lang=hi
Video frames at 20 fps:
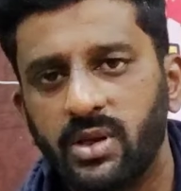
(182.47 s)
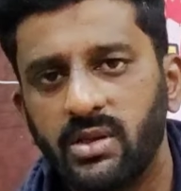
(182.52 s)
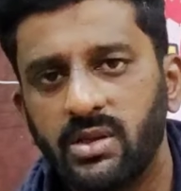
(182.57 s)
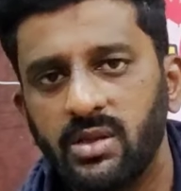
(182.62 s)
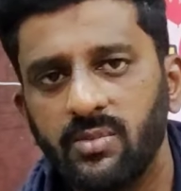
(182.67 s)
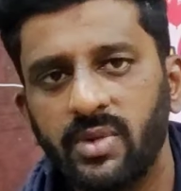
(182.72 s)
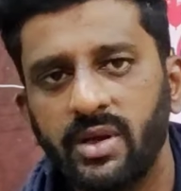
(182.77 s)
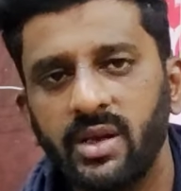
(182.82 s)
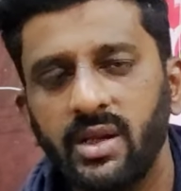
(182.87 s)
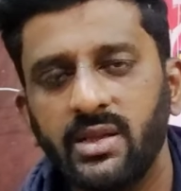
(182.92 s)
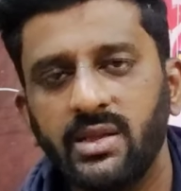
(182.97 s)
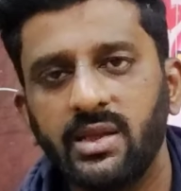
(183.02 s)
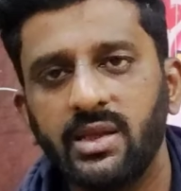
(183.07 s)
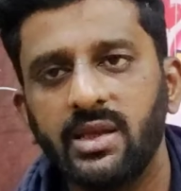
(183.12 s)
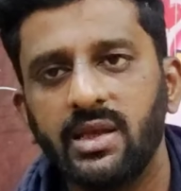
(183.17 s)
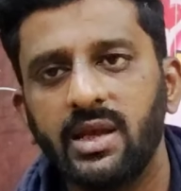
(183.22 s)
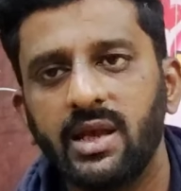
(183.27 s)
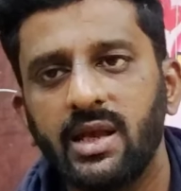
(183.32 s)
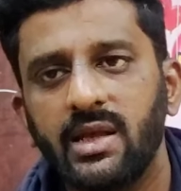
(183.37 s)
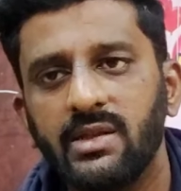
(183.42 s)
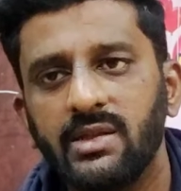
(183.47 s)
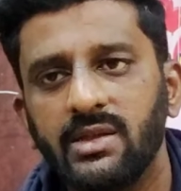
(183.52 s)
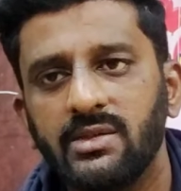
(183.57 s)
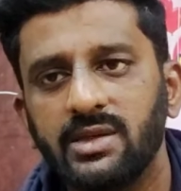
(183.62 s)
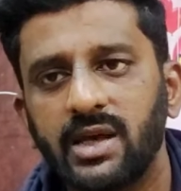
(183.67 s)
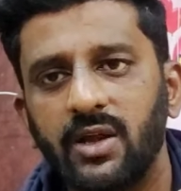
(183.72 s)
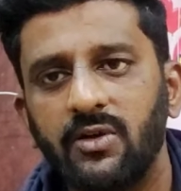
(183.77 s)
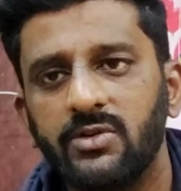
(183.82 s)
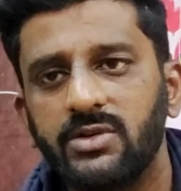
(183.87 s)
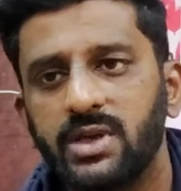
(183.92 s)
ऊपर इतनी मेहनत की है
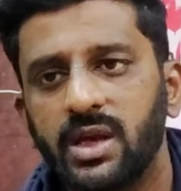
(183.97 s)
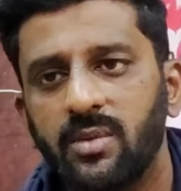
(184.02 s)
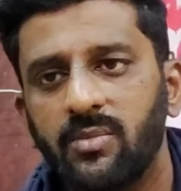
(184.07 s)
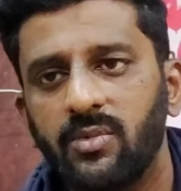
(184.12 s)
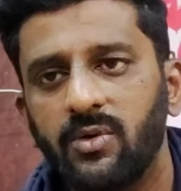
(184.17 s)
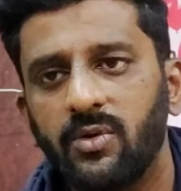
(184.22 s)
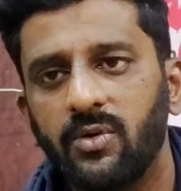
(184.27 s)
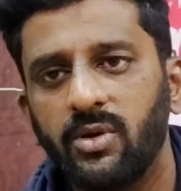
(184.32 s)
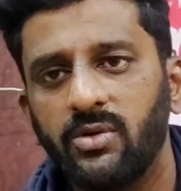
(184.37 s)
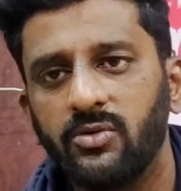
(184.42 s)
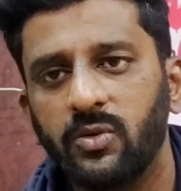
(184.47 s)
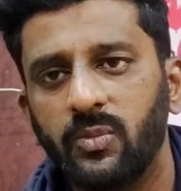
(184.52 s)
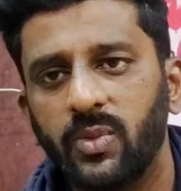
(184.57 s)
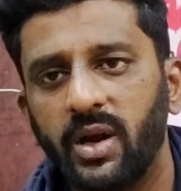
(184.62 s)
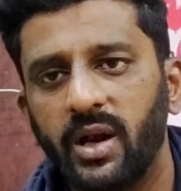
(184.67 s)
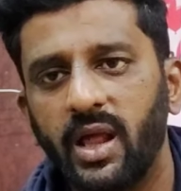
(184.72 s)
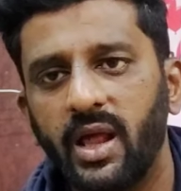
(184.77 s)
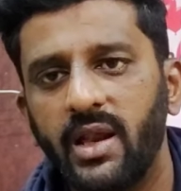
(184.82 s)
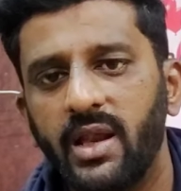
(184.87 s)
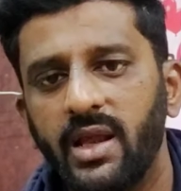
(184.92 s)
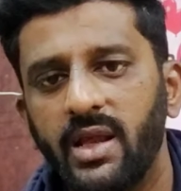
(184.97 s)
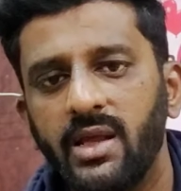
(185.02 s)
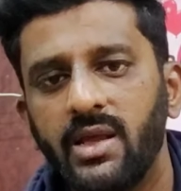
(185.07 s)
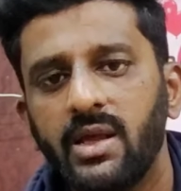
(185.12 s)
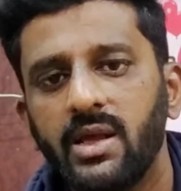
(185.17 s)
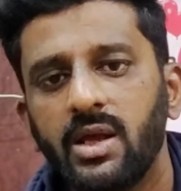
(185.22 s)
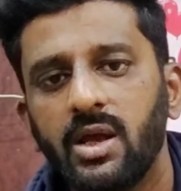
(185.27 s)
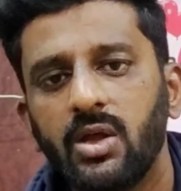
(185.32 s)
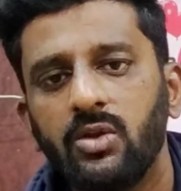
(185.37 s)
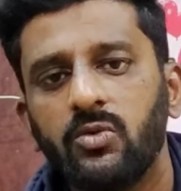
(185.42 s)
इतने सालों से हम लोग इसको पढ़ा रहे
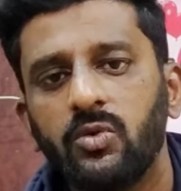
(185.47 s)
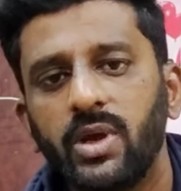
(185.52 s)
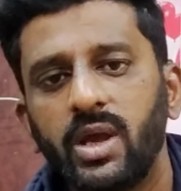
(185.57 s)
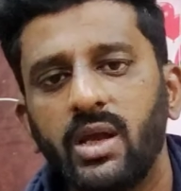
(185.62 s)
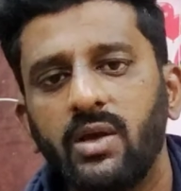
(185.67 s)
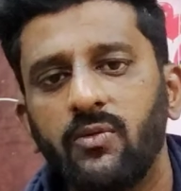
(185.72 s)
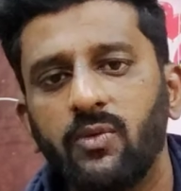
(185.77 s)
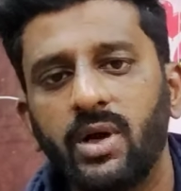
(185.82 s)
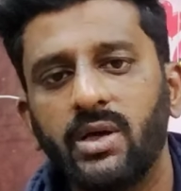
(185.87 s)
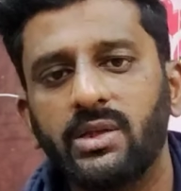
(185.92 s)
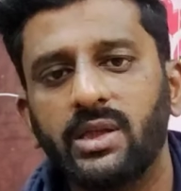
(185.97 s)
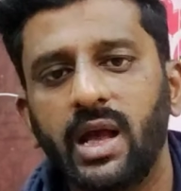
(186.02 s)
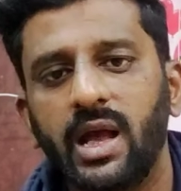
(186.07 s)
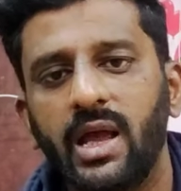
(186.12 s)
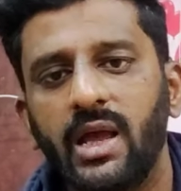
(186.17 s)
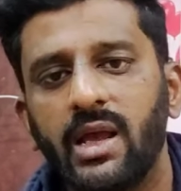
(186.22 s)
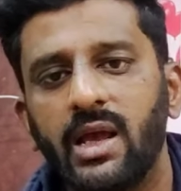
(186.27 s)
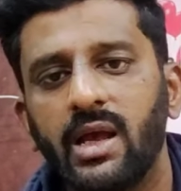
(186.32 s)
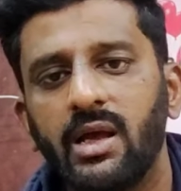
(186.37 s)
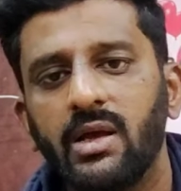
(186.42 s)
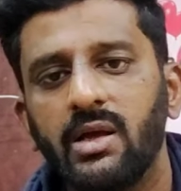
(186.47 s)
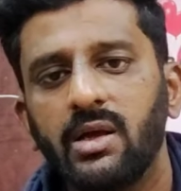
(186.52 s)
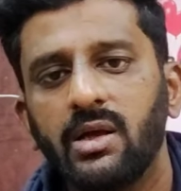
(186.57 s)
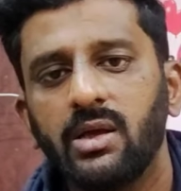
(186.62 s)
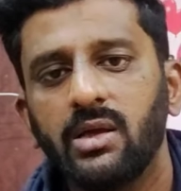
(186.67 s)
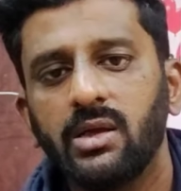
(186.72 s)
तो एक वक्त आएगा